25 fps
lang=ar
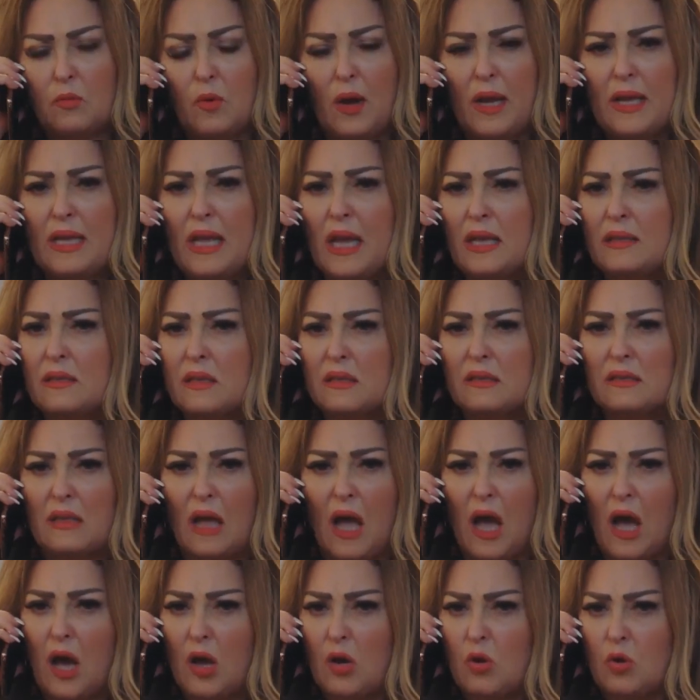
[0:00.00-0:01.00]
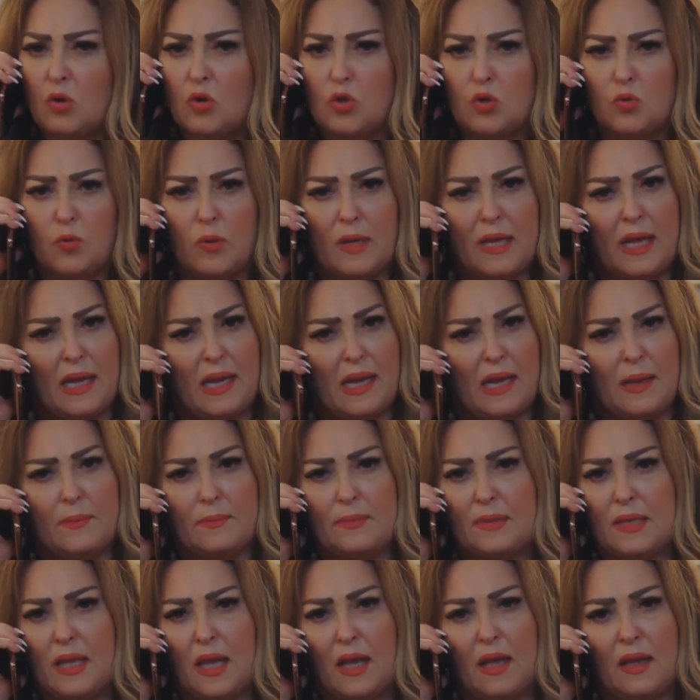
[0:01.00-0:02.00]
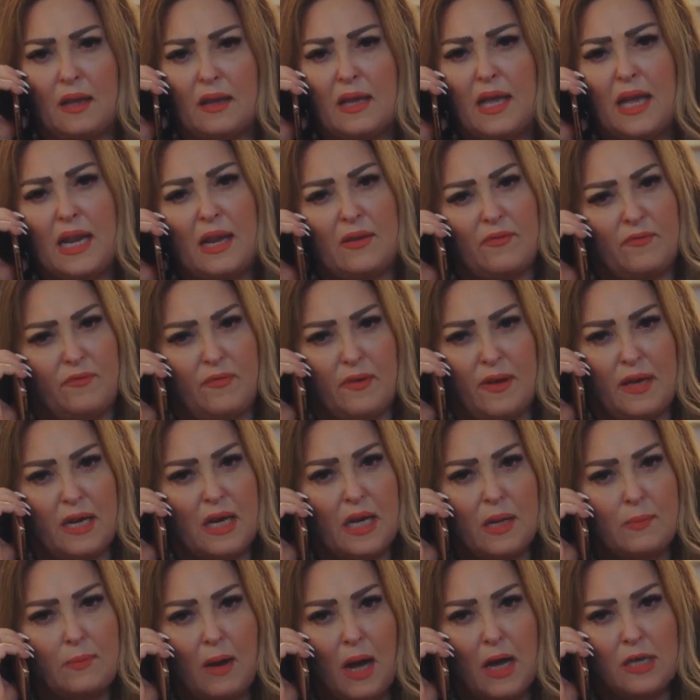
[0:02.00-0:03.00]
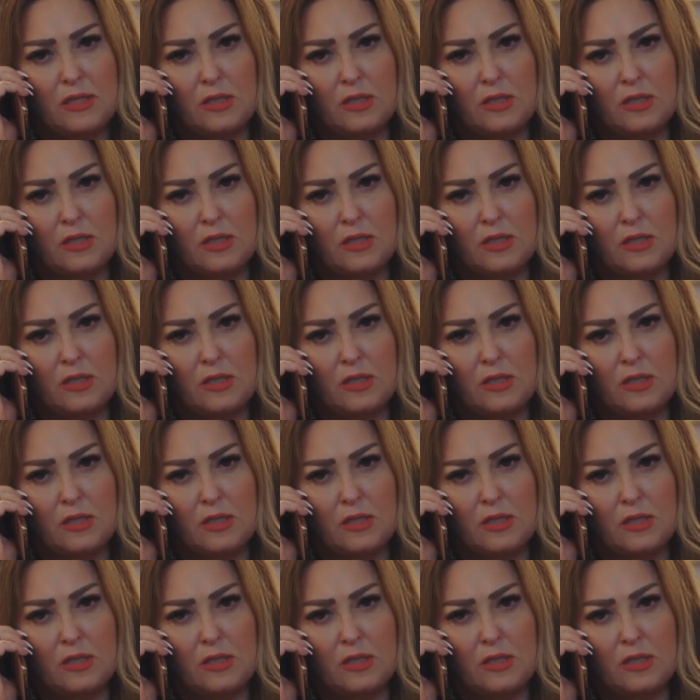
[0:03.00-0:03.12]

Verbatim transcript: وحكايه التحرش والكلام ده كلام فارغ ما